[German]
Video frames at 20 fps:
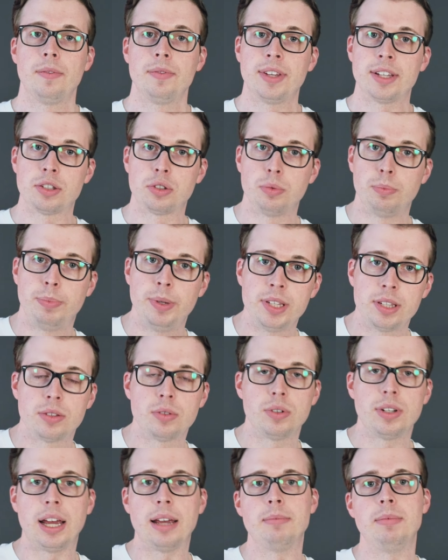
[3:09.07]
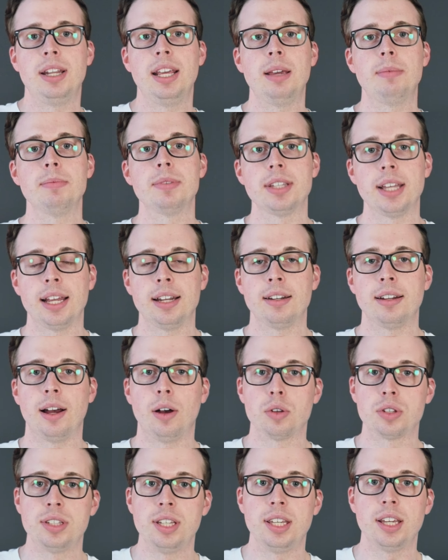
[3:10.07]
dass du bis zu deinem Lebensende
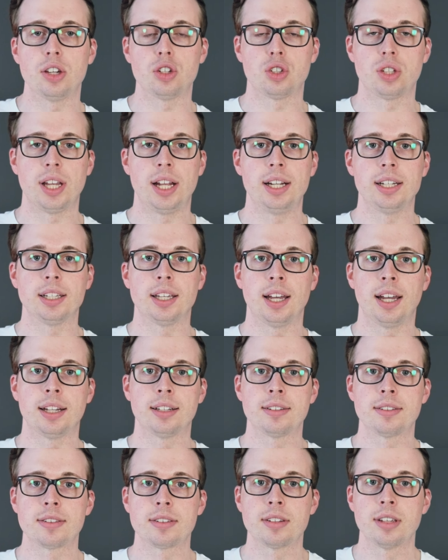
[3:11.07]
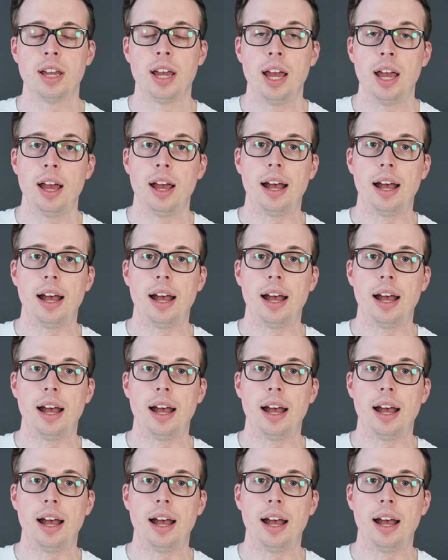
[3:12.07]
auch sicherstellen kannst,